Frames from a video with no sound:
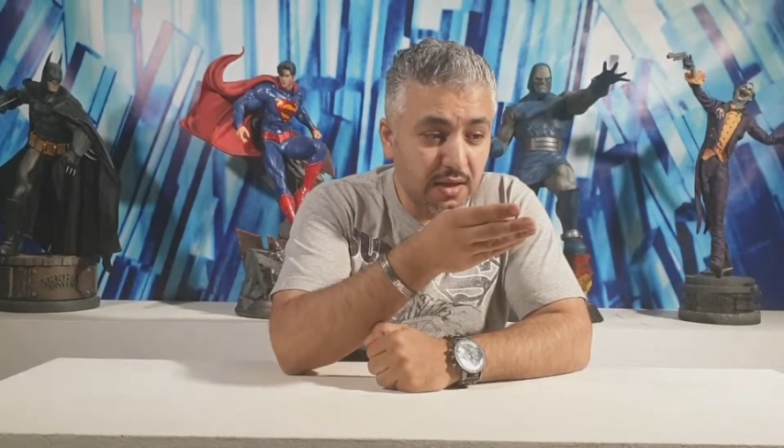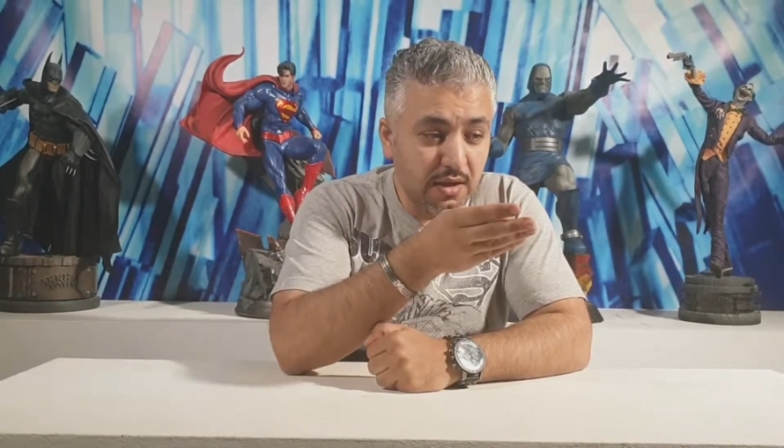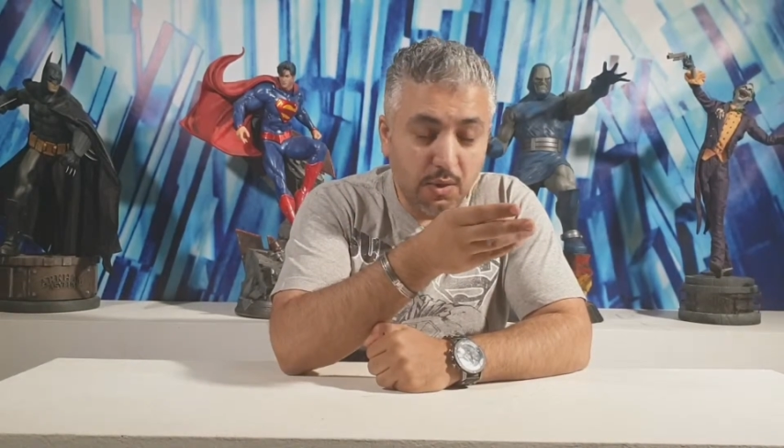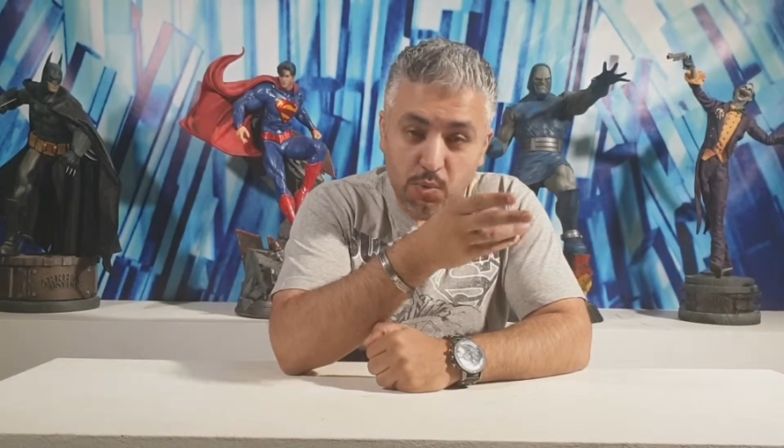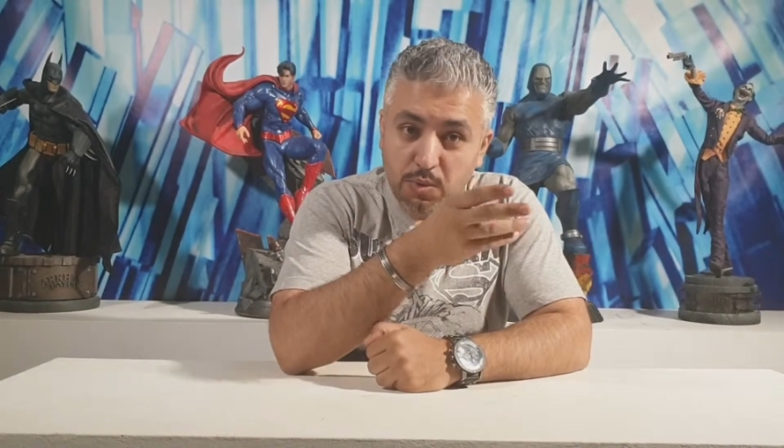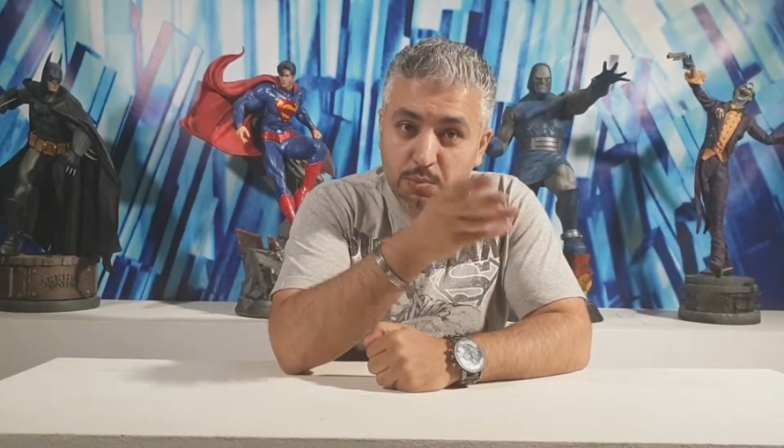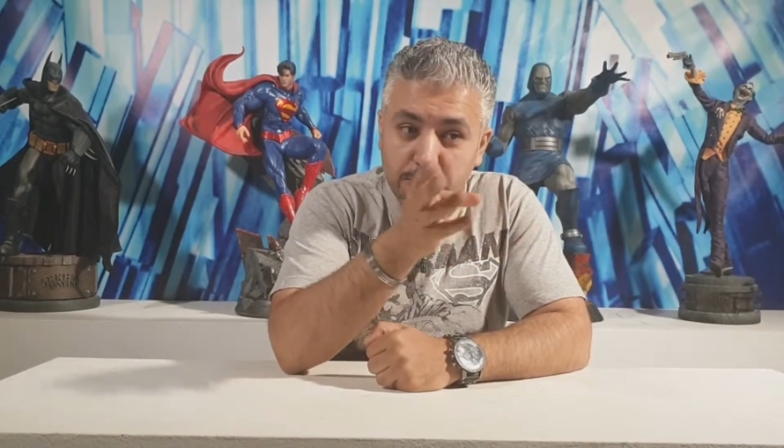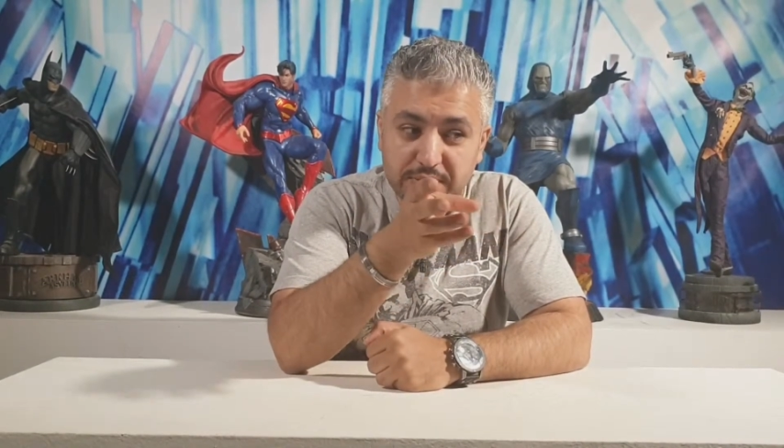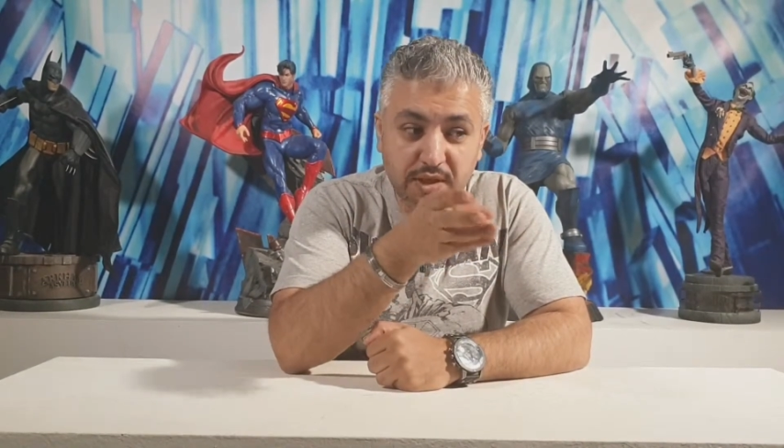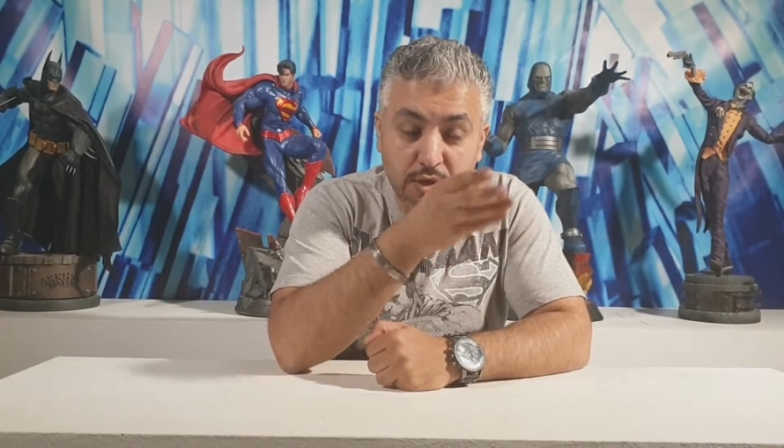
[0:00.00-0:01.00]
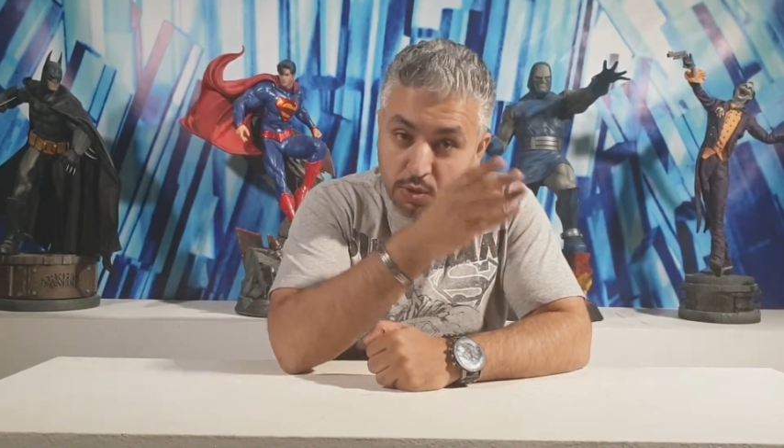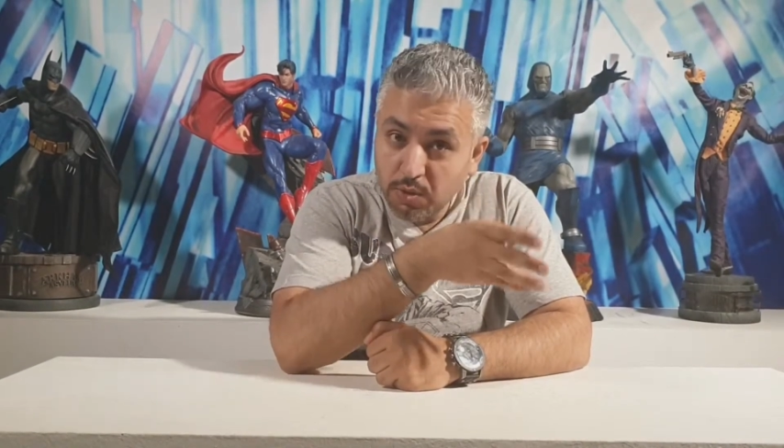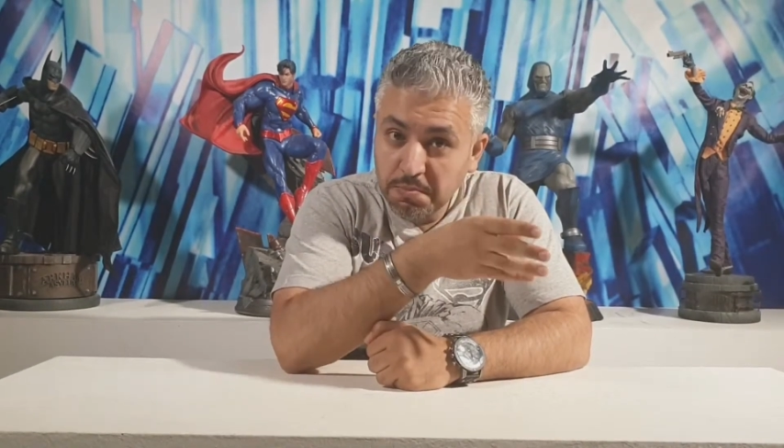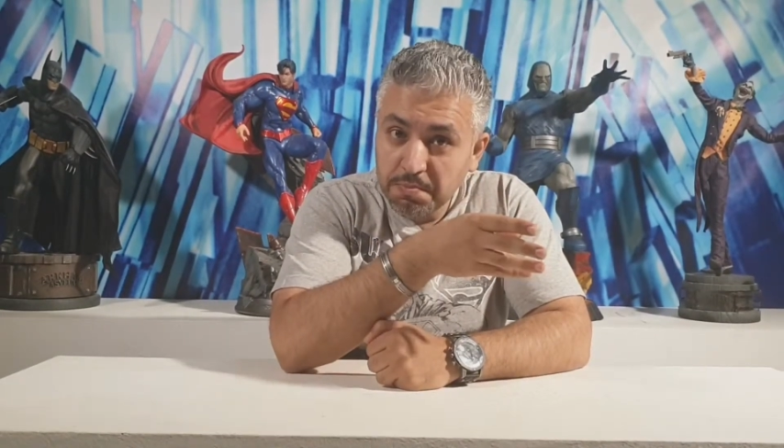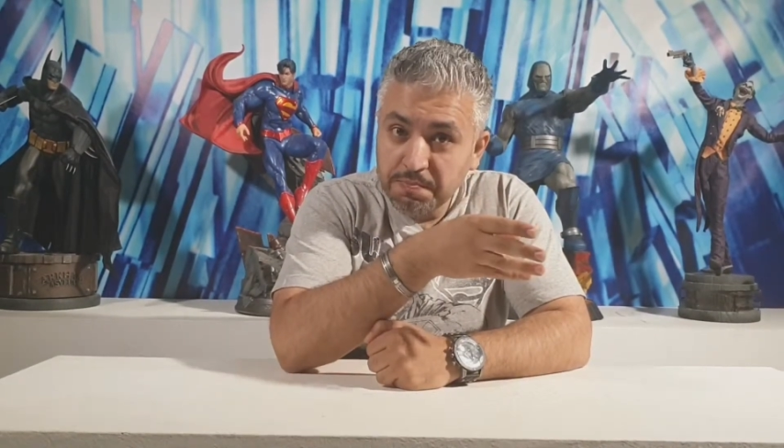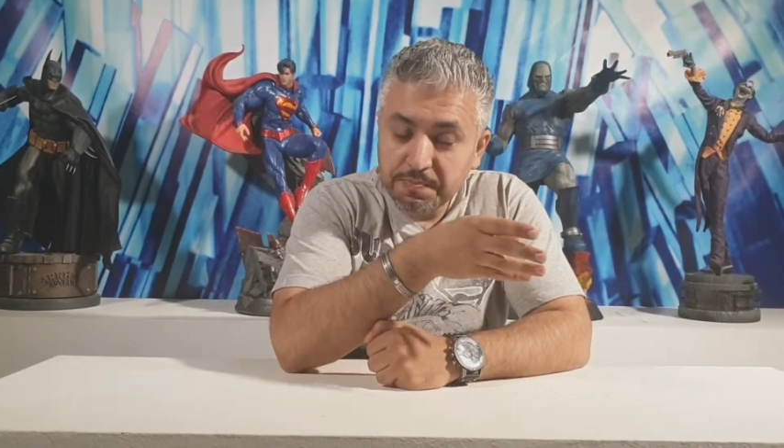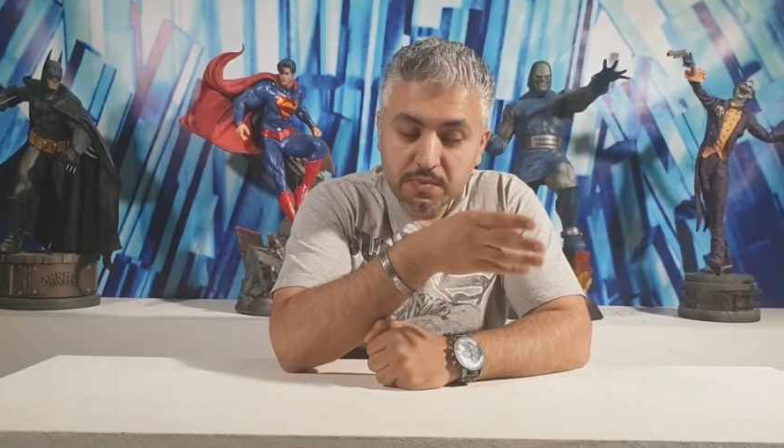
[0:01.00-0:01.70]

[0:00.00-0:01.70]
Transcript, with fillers: او مو البطله الام